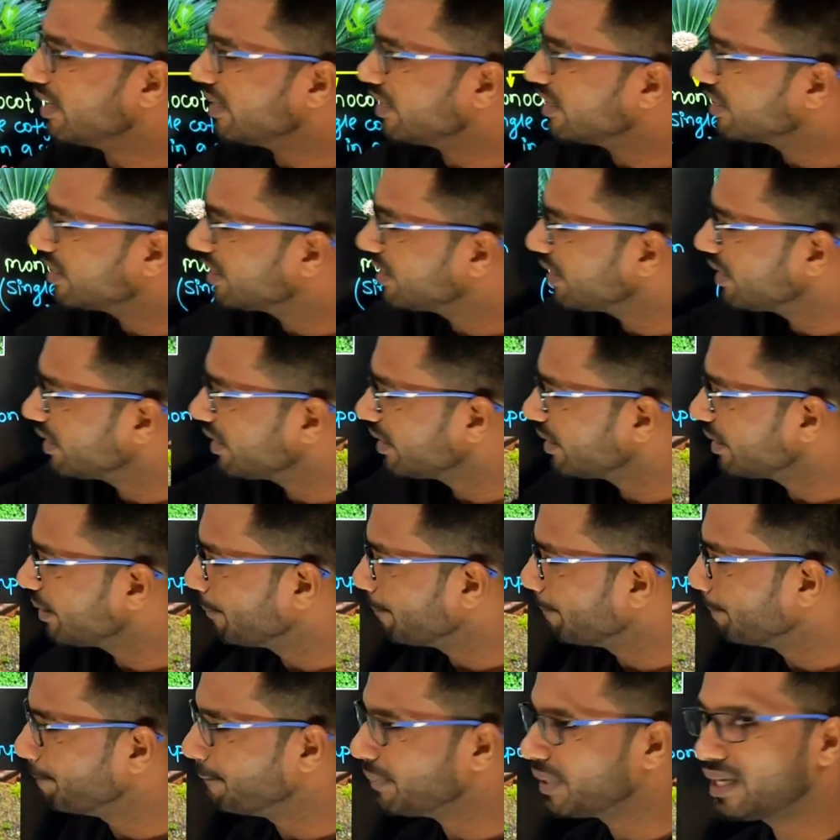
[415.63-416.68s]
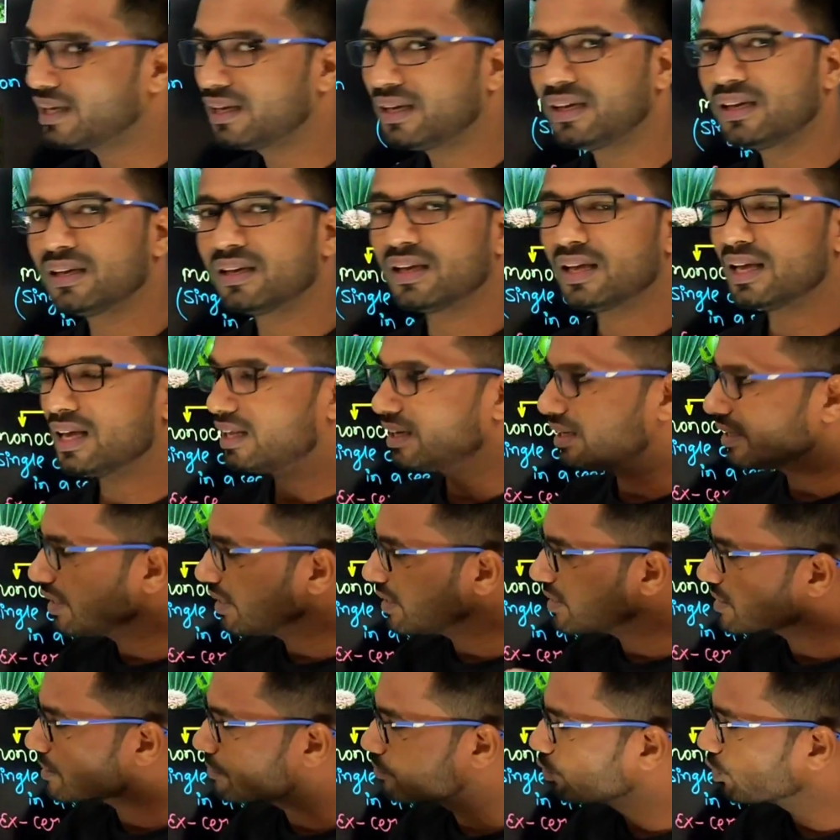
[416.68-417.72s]
एलगी में
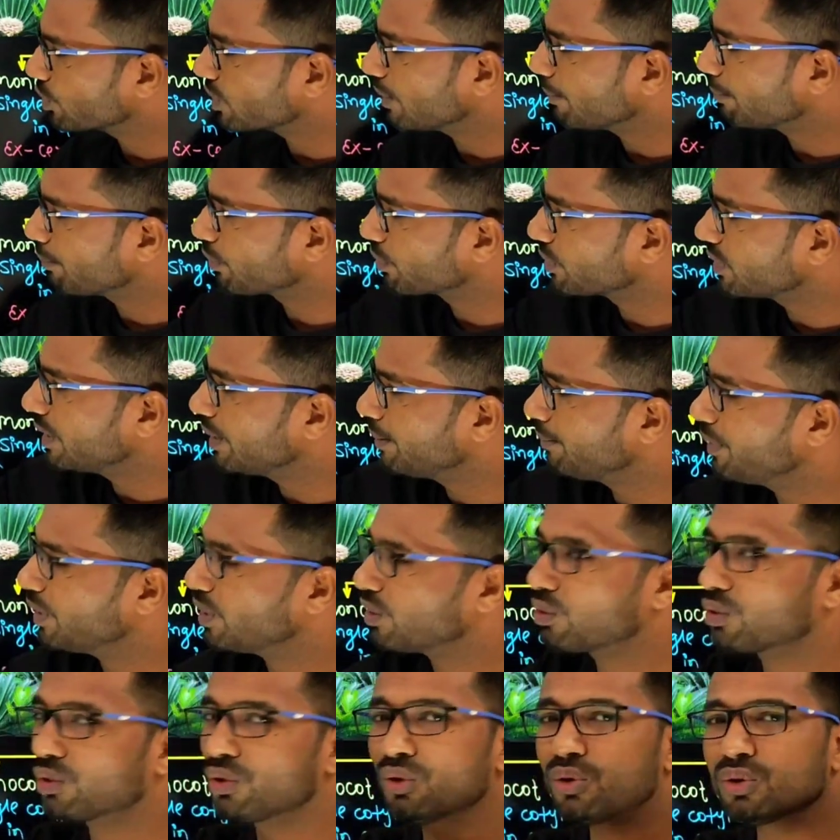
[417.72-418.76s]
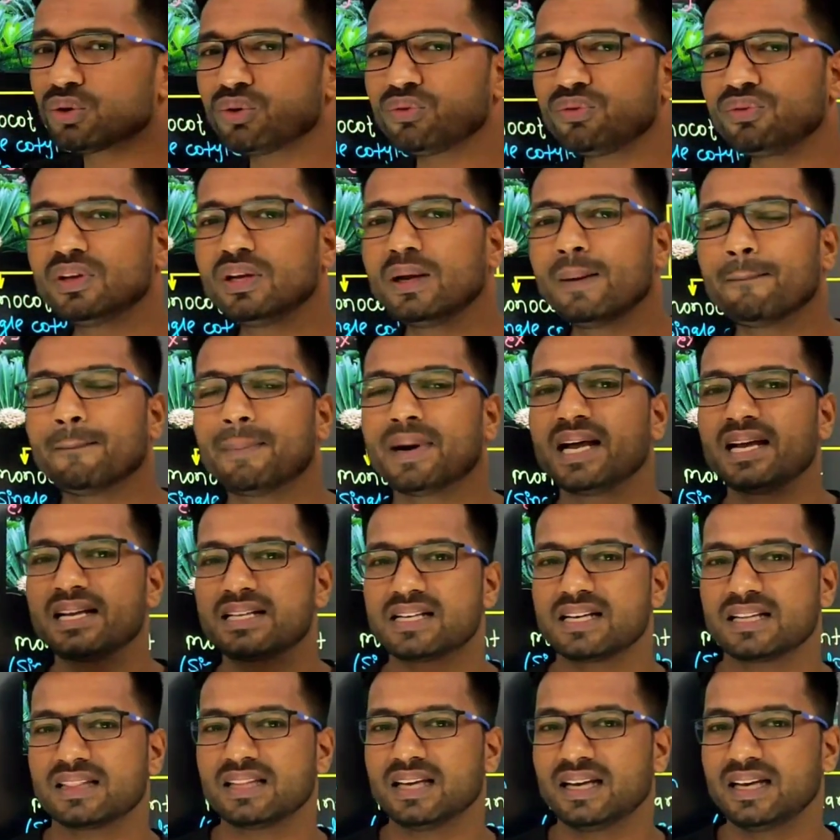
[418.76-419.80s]
एलगी समूह के पौधे में क्लोरोफिल पाया
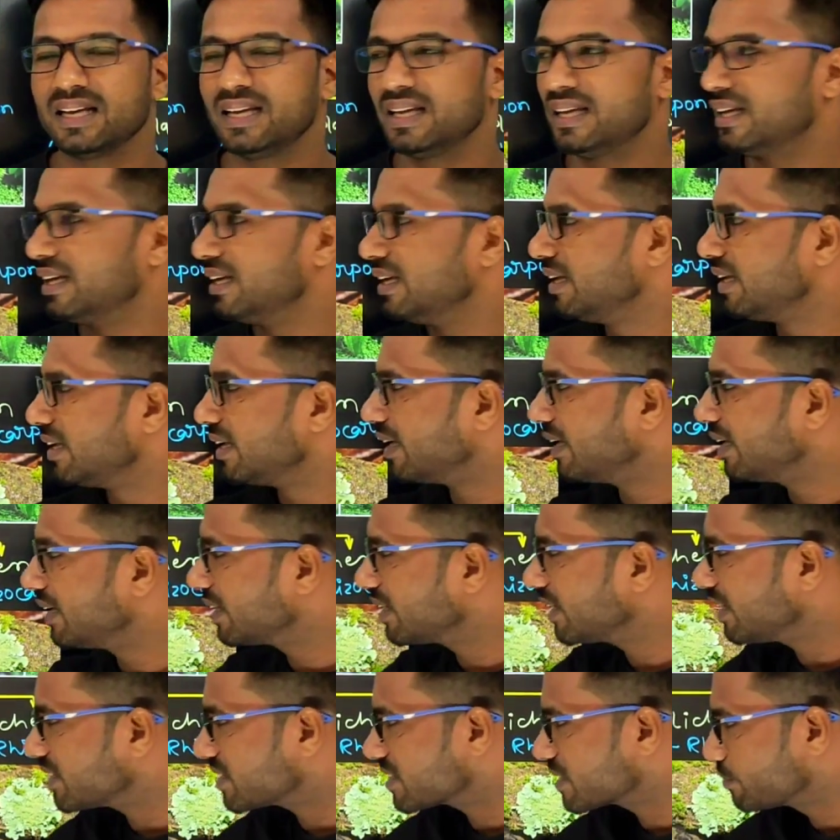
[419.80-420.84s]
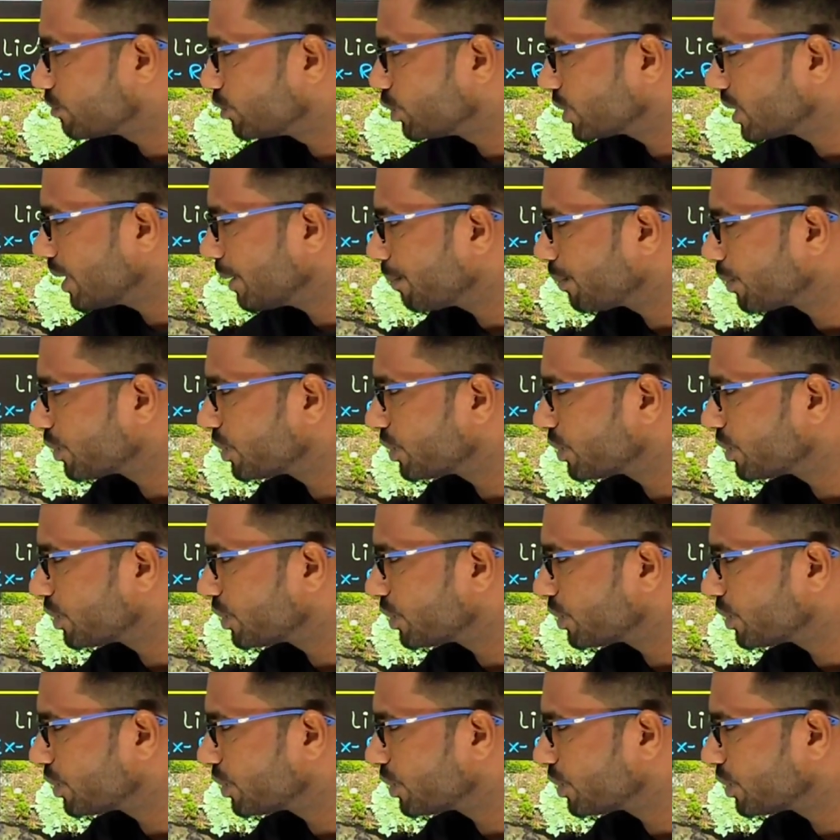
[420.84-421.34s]
जाता है एलगी समूह के